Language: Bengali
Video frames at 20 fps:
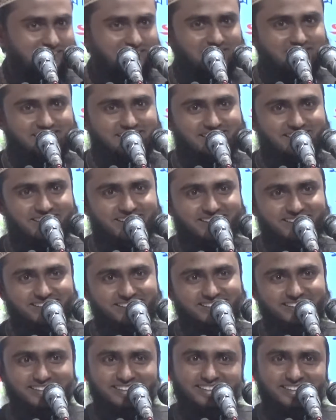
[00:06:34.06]
কথা কন
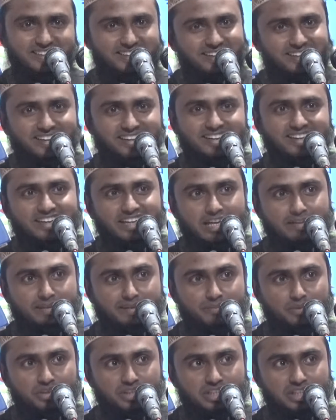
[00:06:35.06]

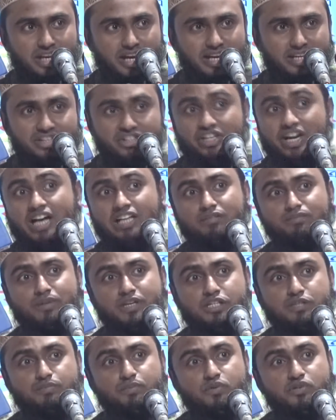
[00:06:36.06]
ইমামতি সাত
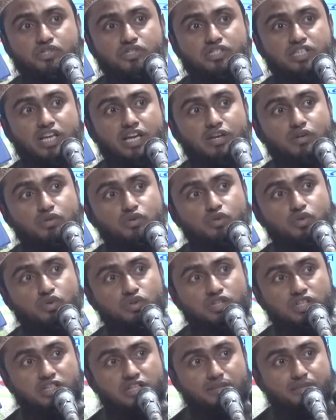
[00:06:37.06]
পাঁচ বুঝ দিয়ে হুজুর
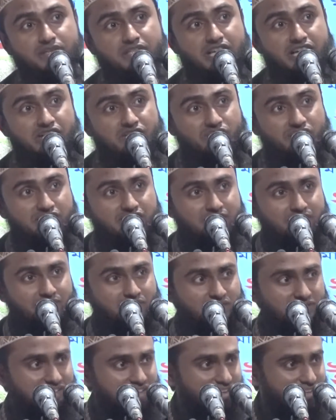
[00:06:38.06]
ওদেরকে বিদায় করে দিল
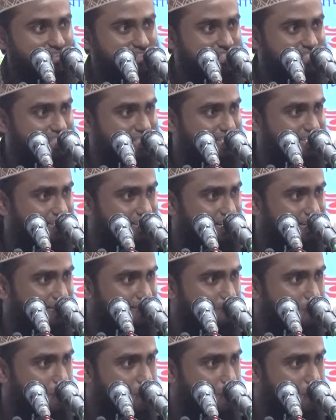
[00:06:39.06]
কথা ঠিক কিনা